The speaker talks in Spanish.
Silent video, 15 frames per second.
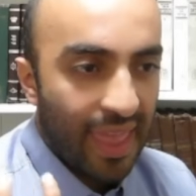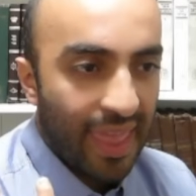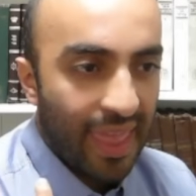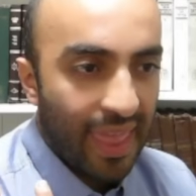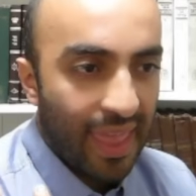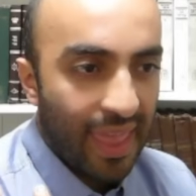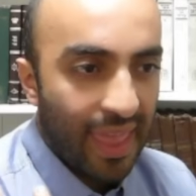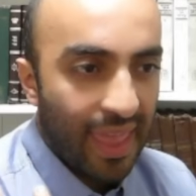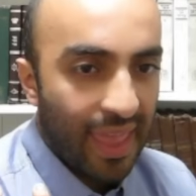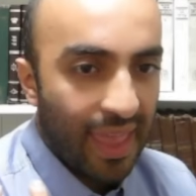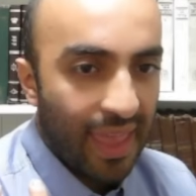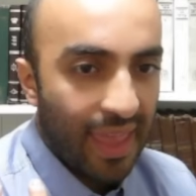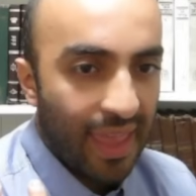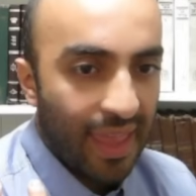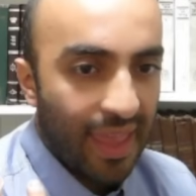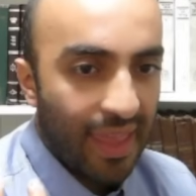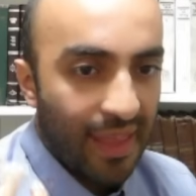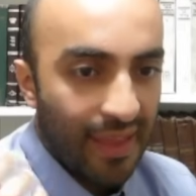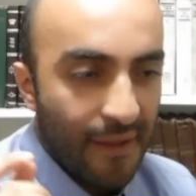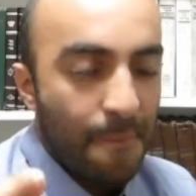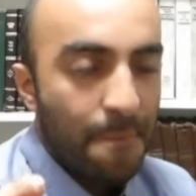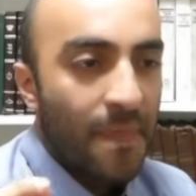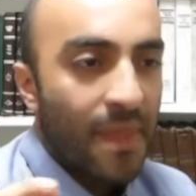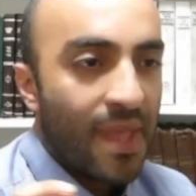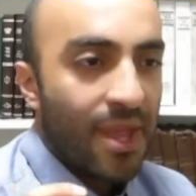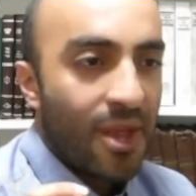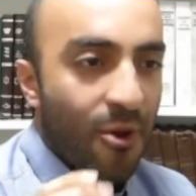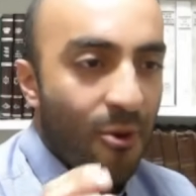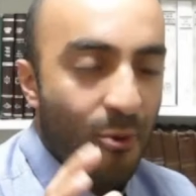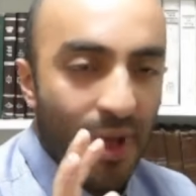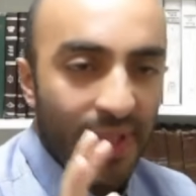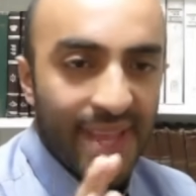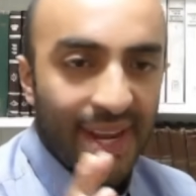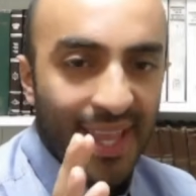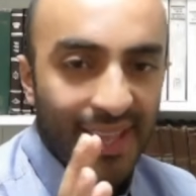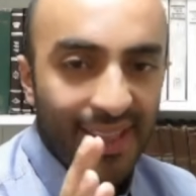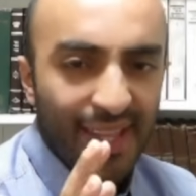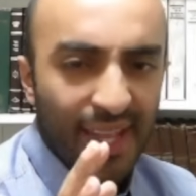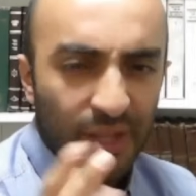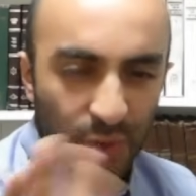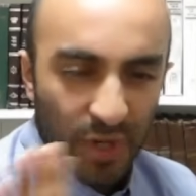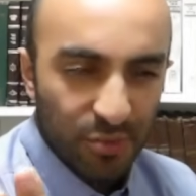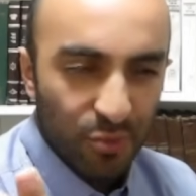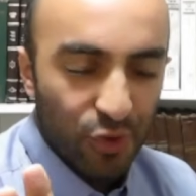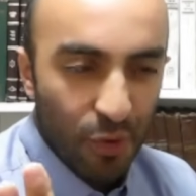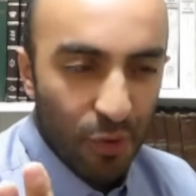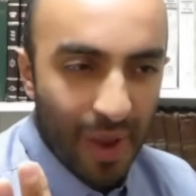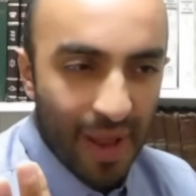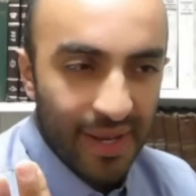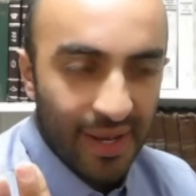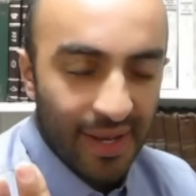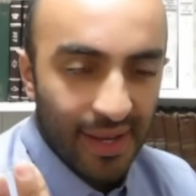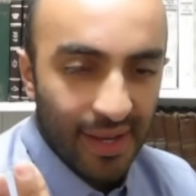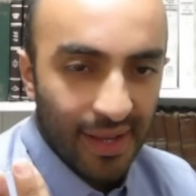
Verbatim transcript: De Argentina. Juan de Argentina, ¿tú eres musulmán?